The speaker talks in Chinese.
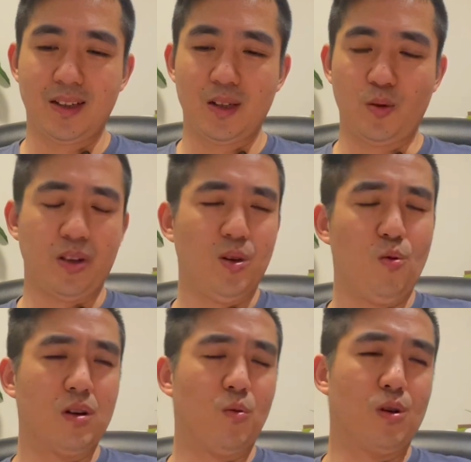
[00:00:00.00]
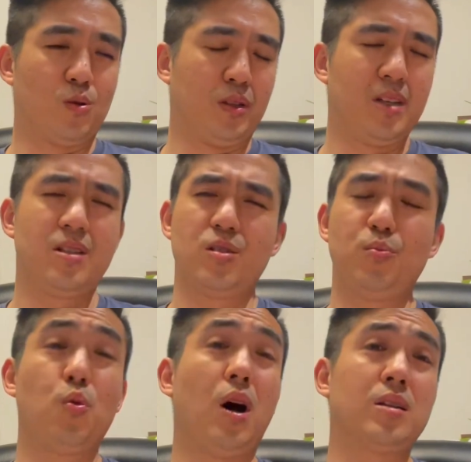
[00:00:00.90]
所以呢，我我昨天其实
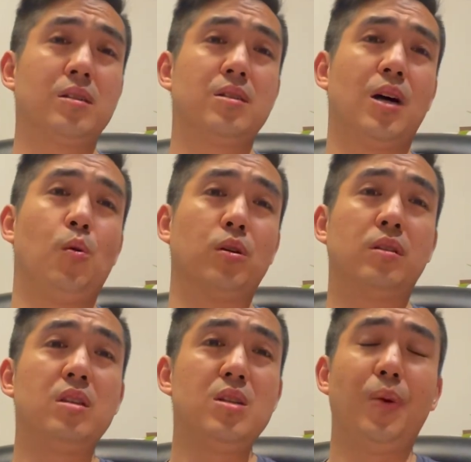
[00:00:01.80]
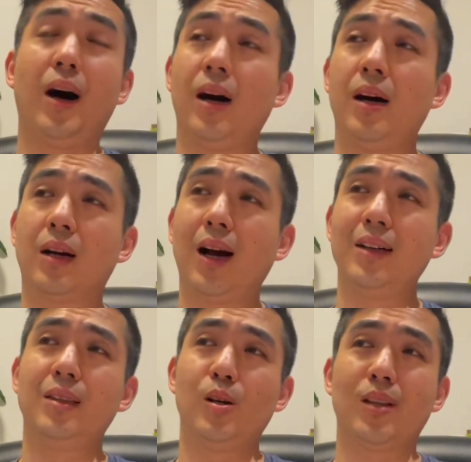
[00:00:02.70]
不夸张的讲，我第一盘啊
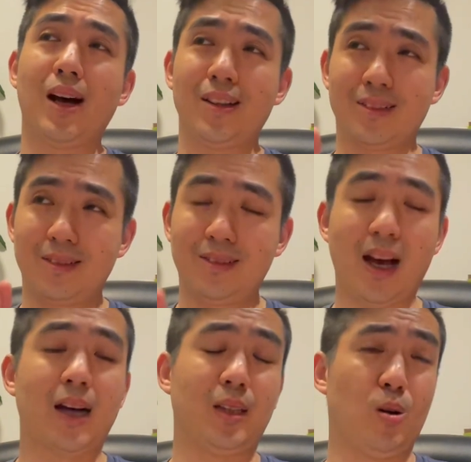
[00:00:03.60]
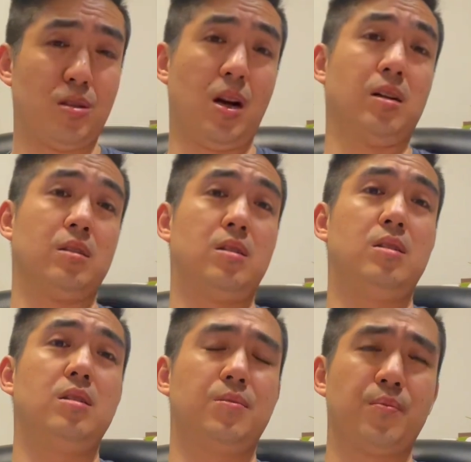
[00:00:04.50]
看到他打到抢
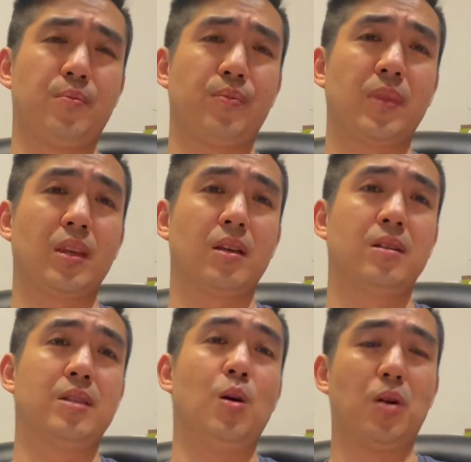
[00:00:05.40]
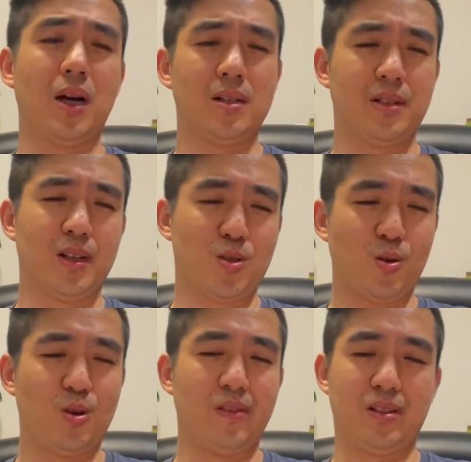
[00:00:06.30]
七，然后我看到这个
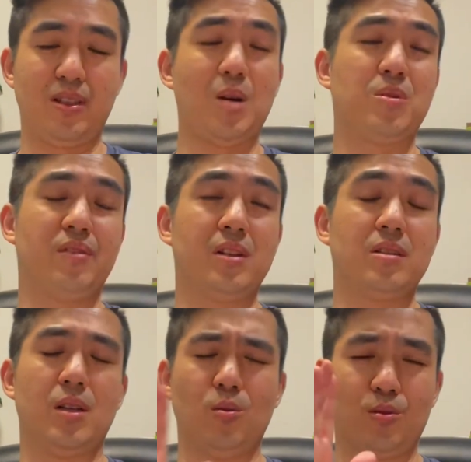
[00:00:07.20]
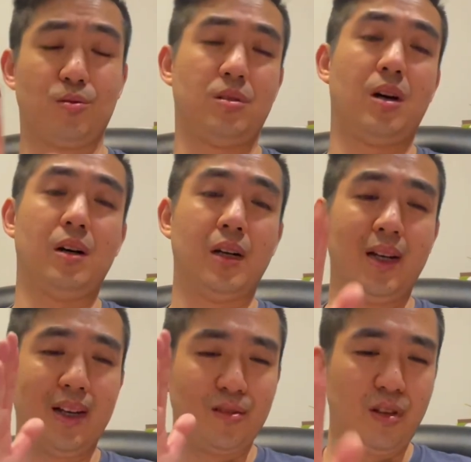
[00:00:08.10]
Jokovic 大比分领先，我就知道啊，
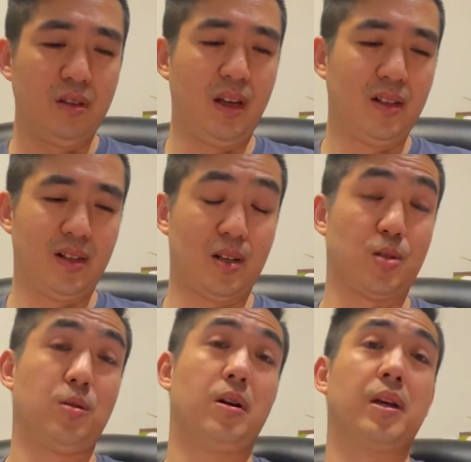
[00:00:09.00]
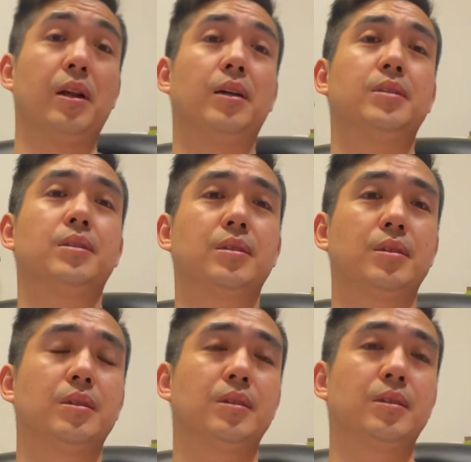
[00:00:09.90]
今天这场球要赢了，
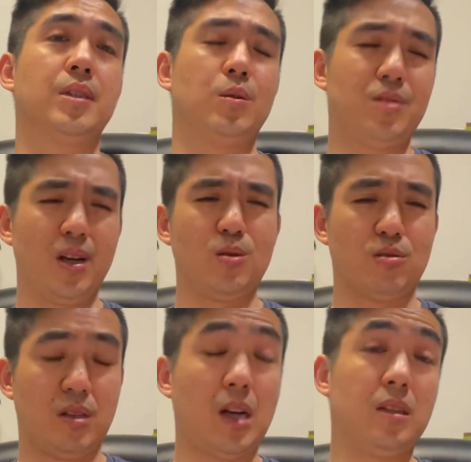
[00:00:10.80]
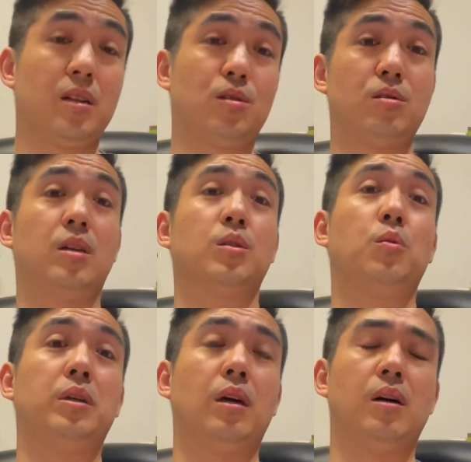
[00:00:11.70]
因为这个就是他的一个正常的
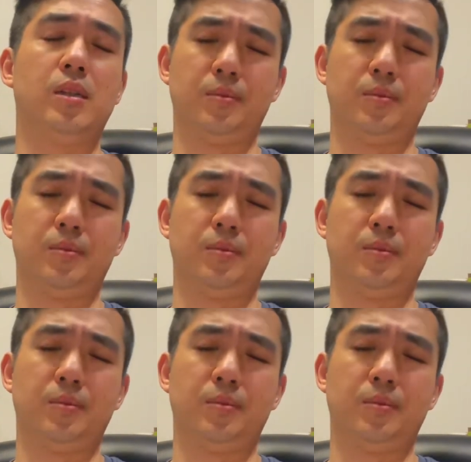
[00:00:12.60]
轨道啊。